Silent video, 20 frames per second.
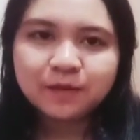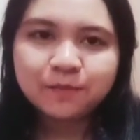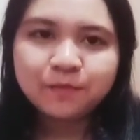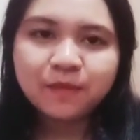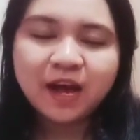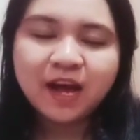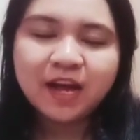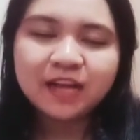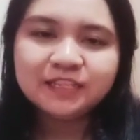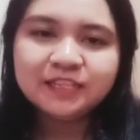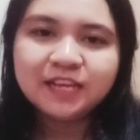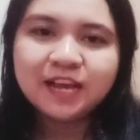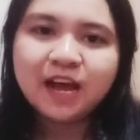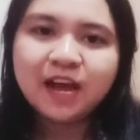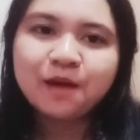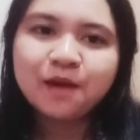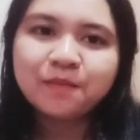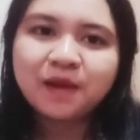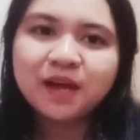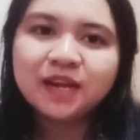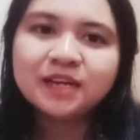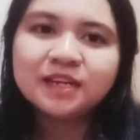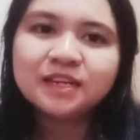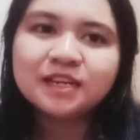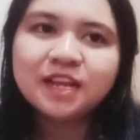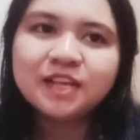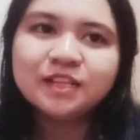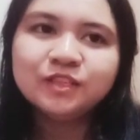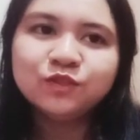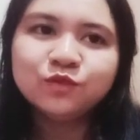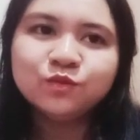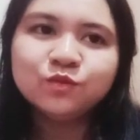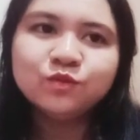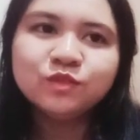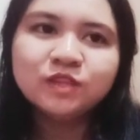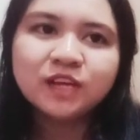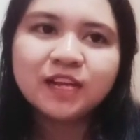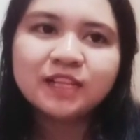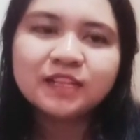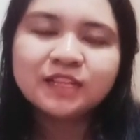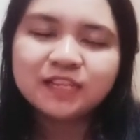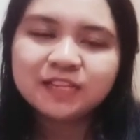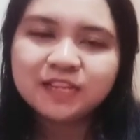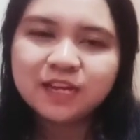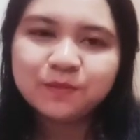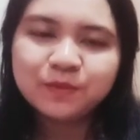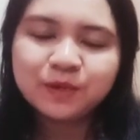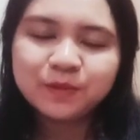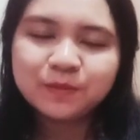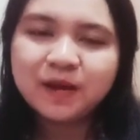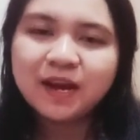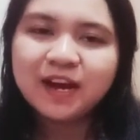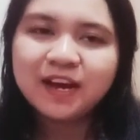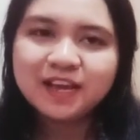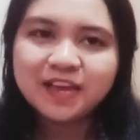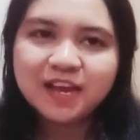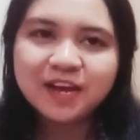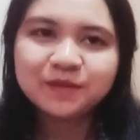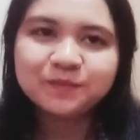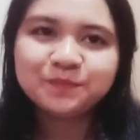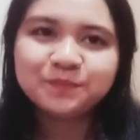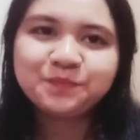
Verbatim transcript: bahannya aman dan juga tidak berbahaya